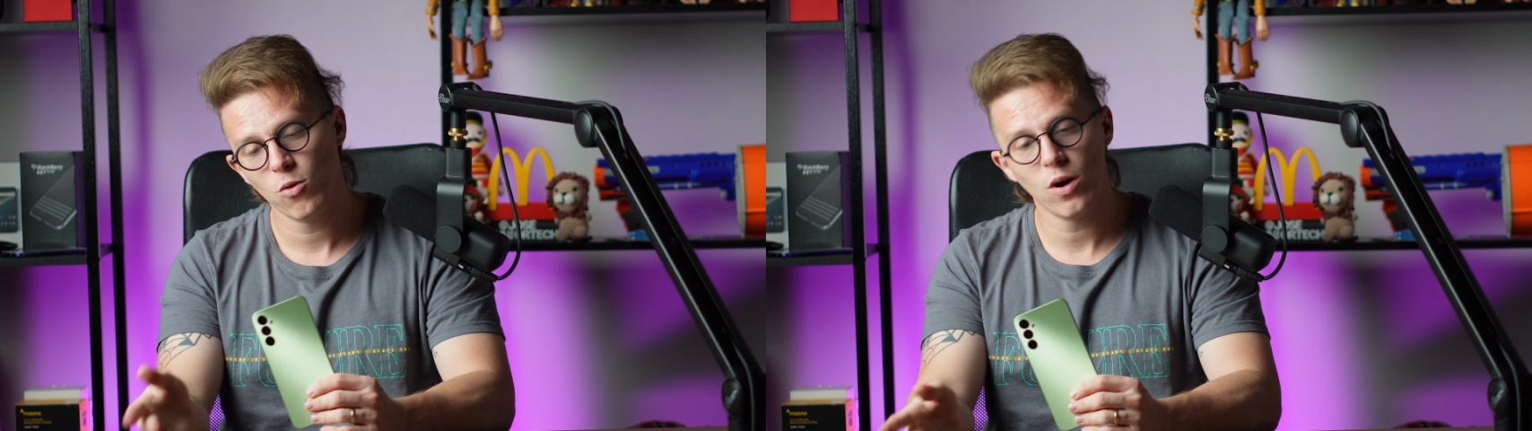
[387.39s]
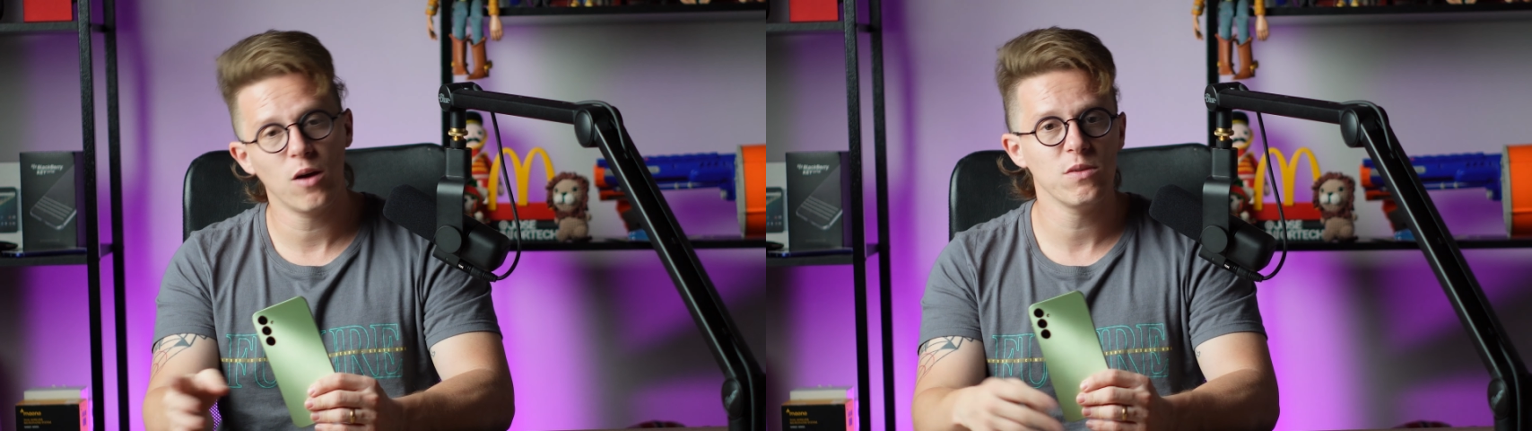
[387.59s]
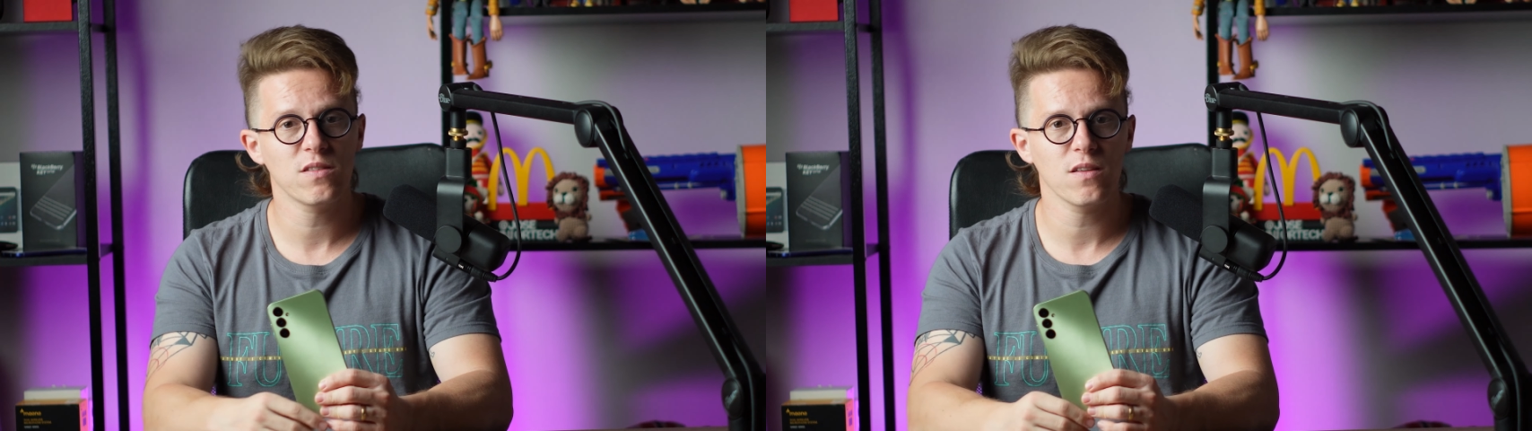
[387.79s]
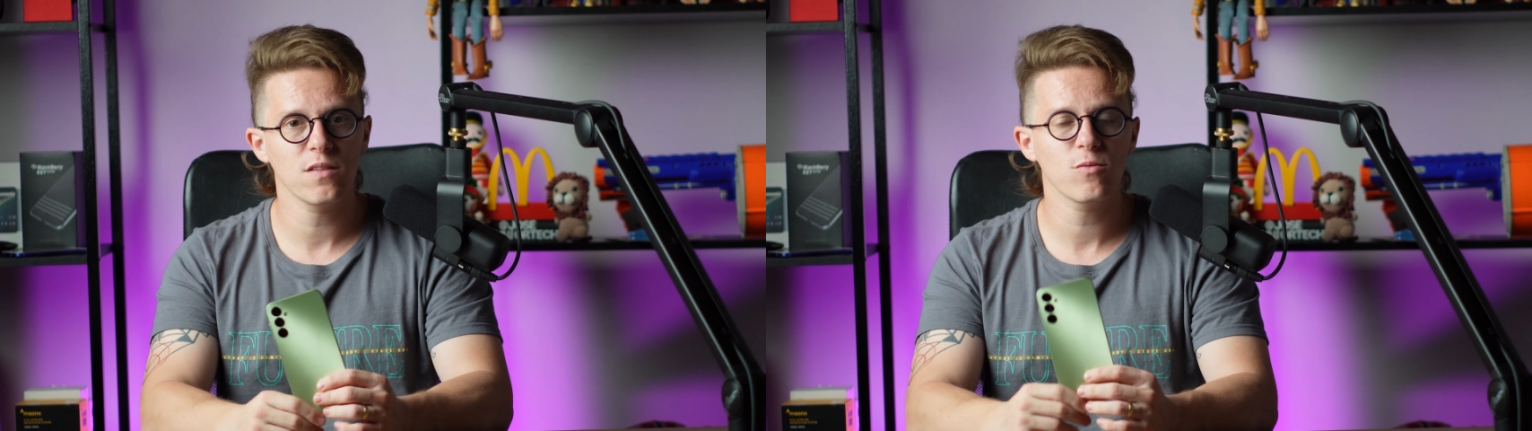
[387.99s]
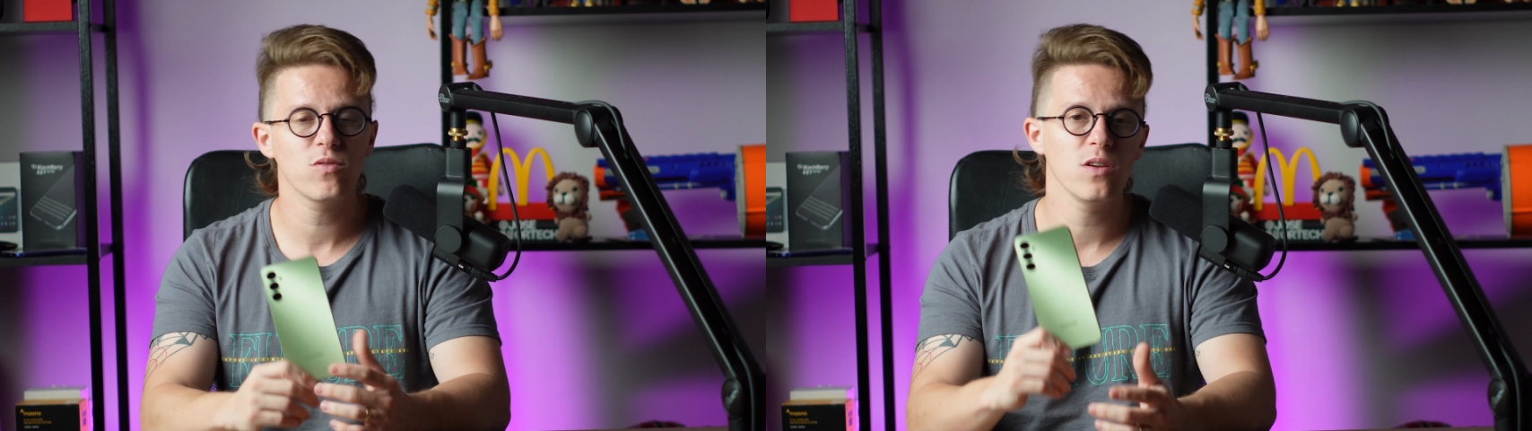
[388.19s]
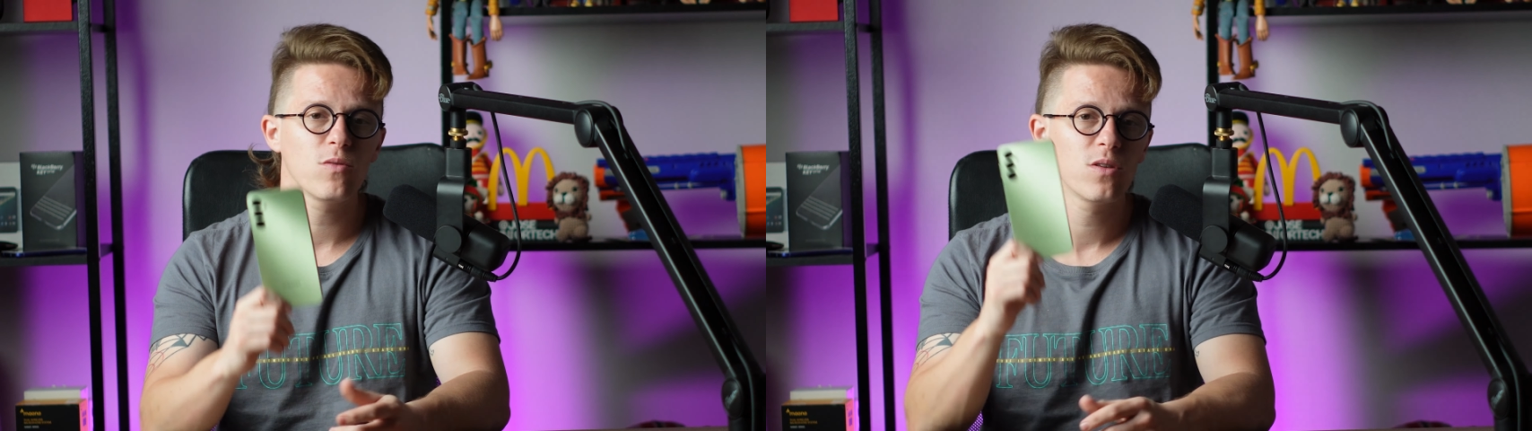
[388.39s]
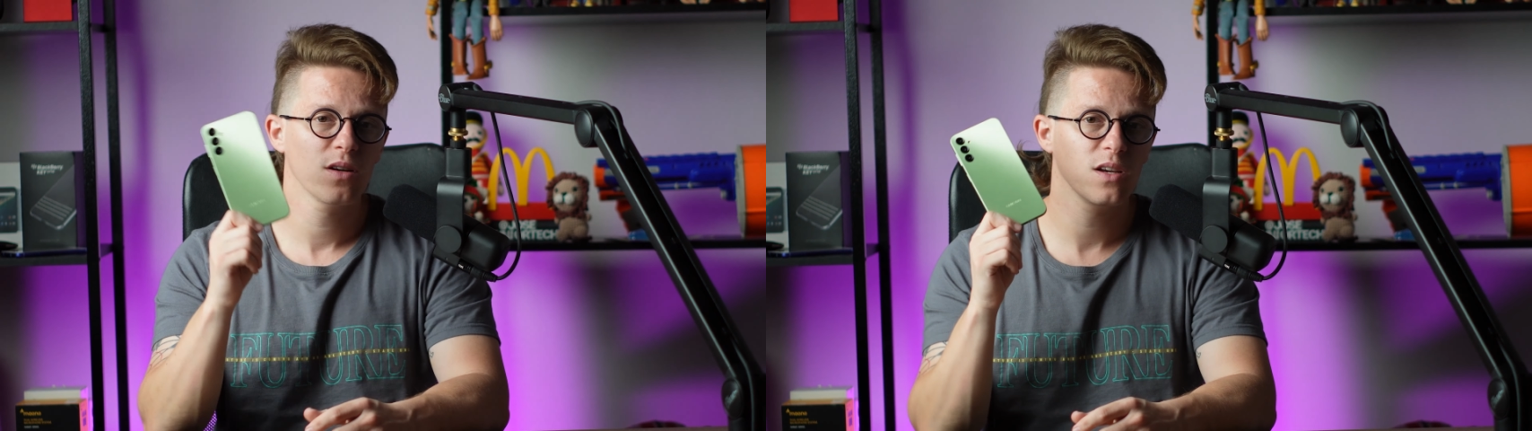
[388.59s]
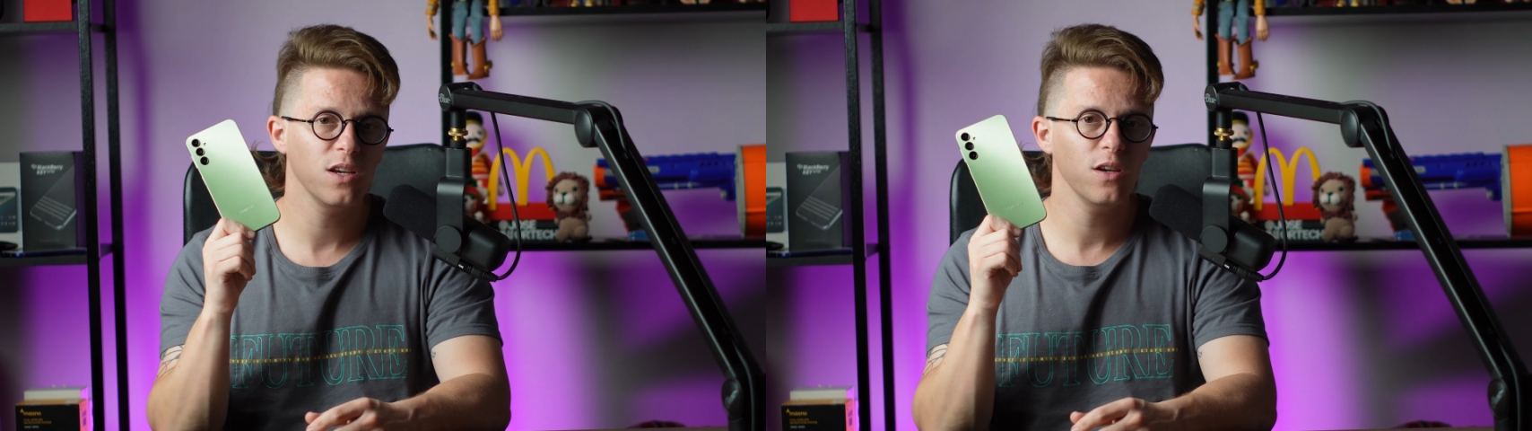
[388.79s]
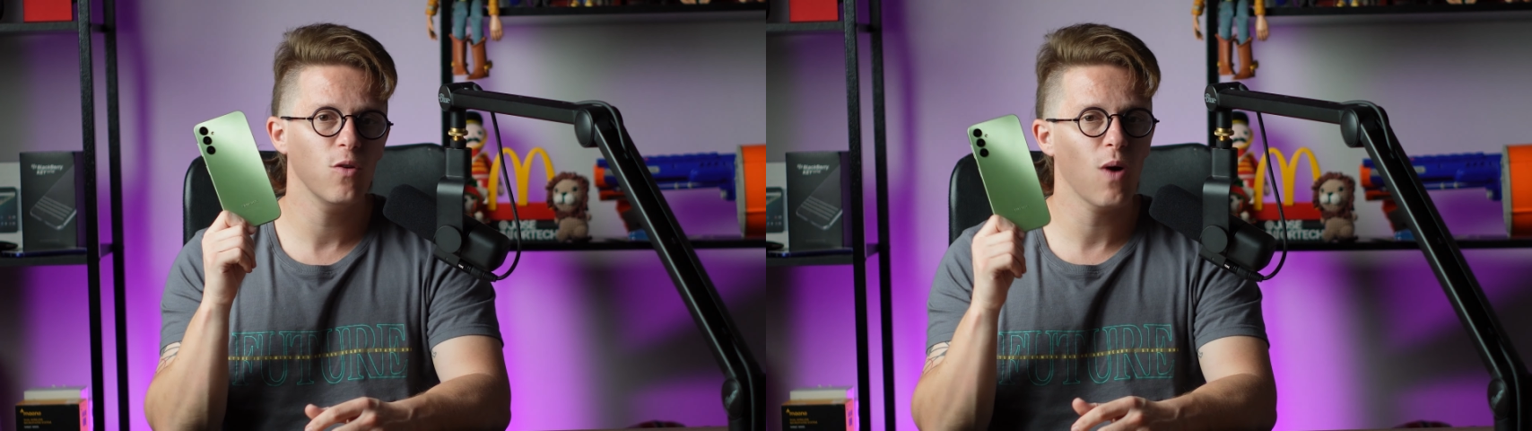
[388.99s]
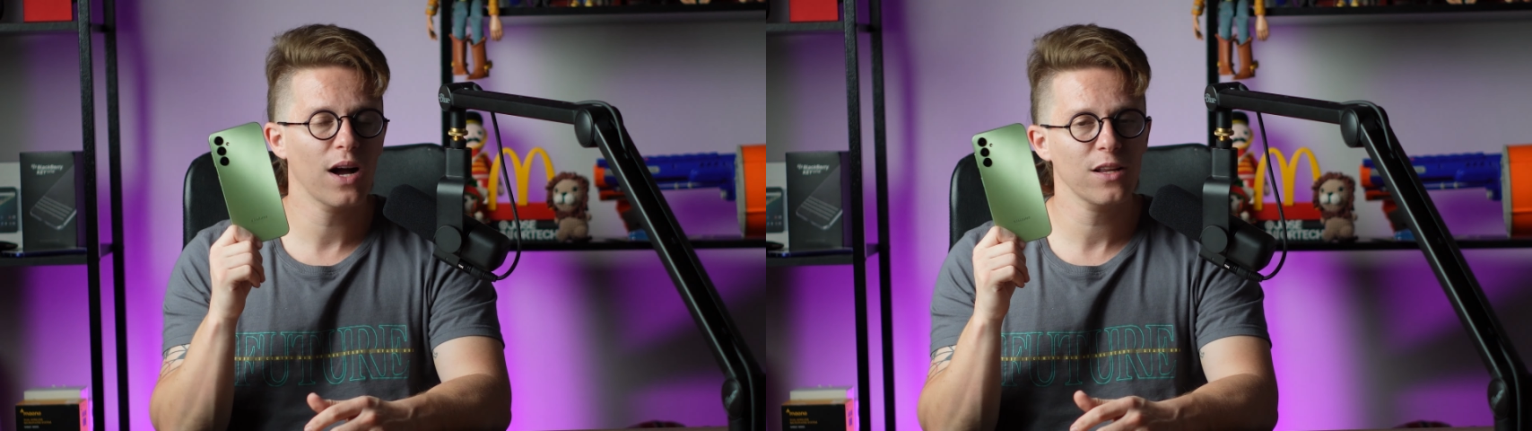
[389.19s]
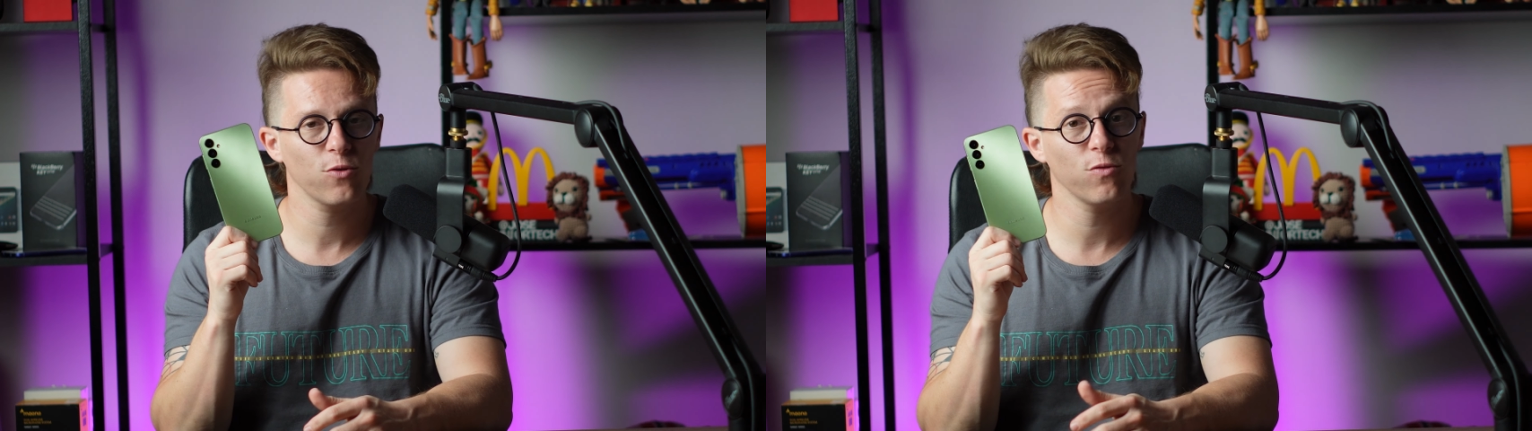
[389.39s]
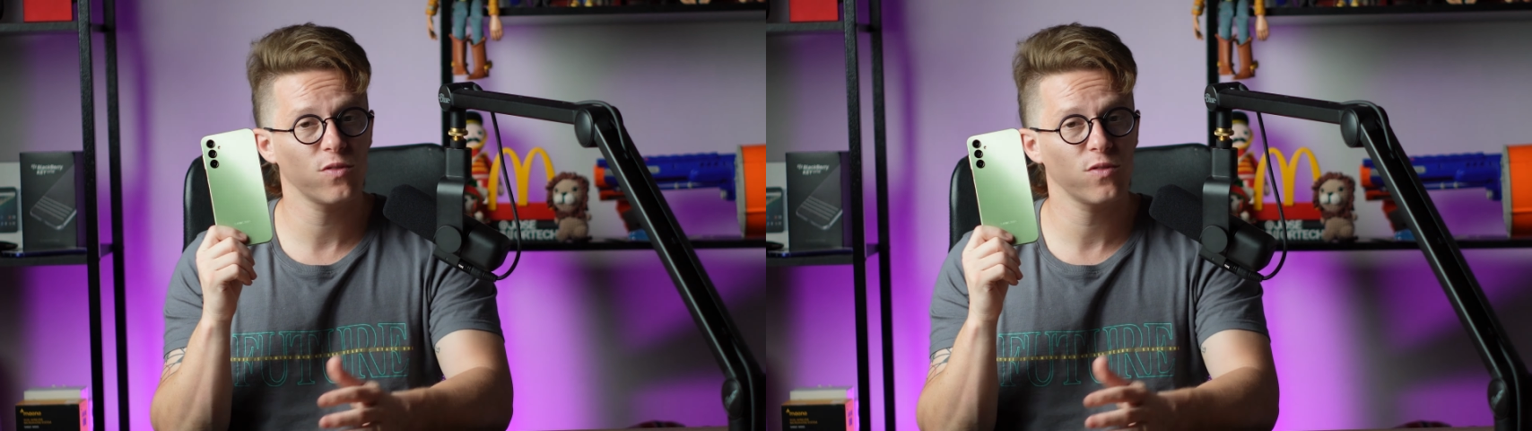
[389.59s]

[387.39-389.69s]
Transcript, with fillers: o Realme C55 e o A14.